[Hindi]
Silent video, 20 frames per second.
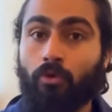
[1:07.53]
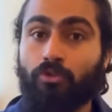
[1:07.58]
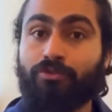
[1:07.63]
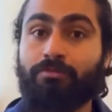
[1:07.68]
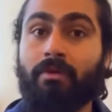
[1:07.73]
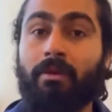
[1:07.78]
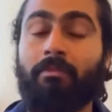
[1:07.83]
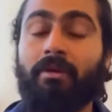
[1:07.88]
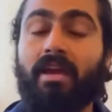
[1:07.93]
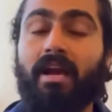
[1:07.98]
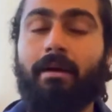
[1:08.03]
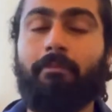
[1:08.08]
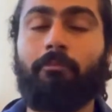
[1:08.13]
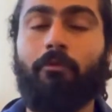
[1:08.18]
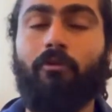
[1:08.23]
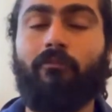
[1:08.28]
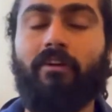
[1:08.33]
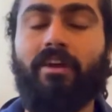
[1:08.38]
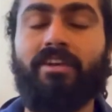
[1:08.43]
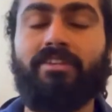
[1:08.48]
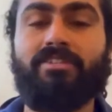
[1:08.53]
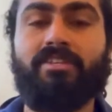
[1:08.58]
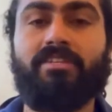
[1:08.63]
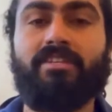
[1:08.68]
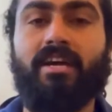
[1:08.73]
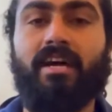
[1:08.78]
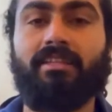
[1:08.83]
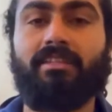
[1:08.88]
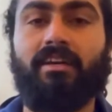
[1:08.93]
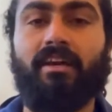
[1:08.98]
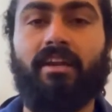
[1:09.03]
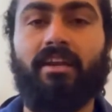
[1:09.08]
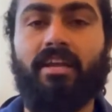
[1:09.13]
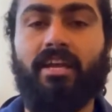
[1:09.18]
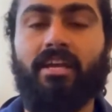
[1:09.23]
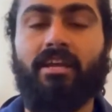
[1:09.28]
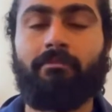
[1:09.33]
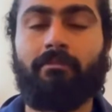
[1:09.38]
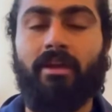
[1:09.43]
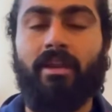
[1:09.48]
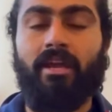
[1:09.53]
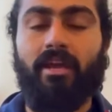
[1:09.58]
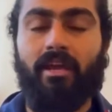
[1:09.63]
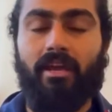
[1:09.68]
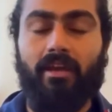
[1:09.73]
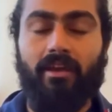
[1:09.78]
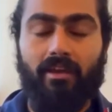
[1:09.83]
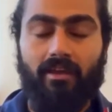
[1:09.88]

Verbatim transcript: उसमें भी आपको वही चीज़ याद करनी है कि मेरे